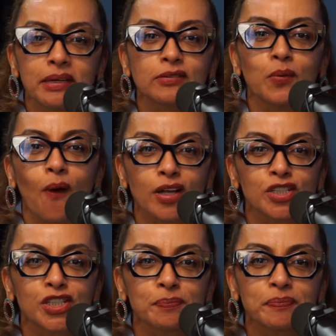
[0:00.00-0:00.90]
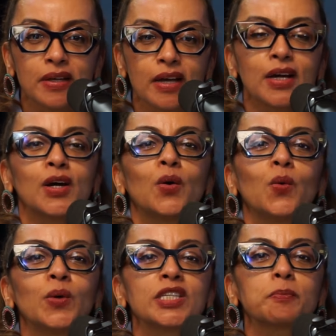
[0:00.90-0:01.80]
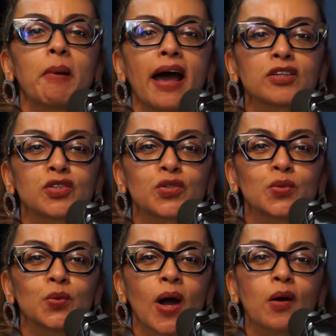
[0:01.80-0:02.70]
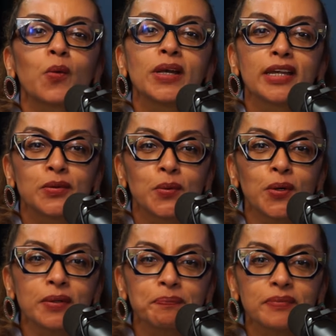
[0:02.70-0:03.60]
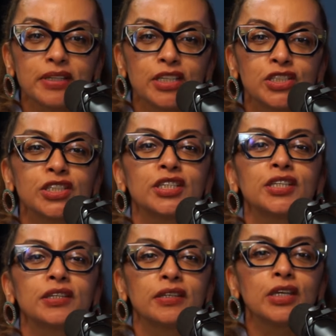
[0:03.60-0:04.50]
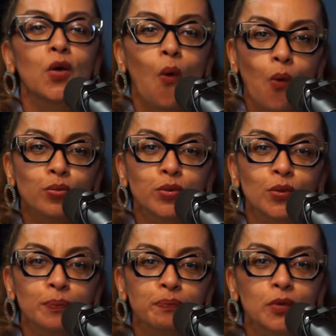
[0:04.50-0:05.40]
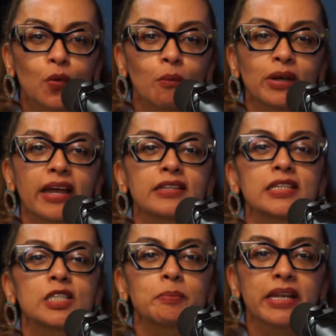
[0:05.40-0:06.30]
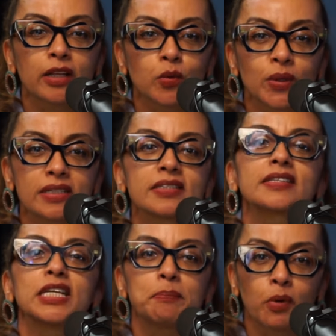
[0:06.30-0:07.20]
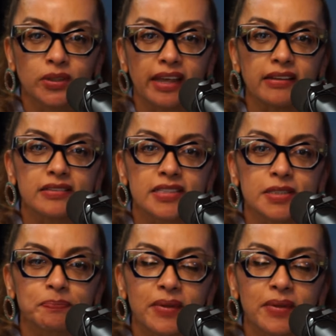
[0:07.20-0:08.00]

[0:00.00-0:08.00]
to Watch, um espaço acolhedor e de encontro com mulheres inspiradoras e potentes.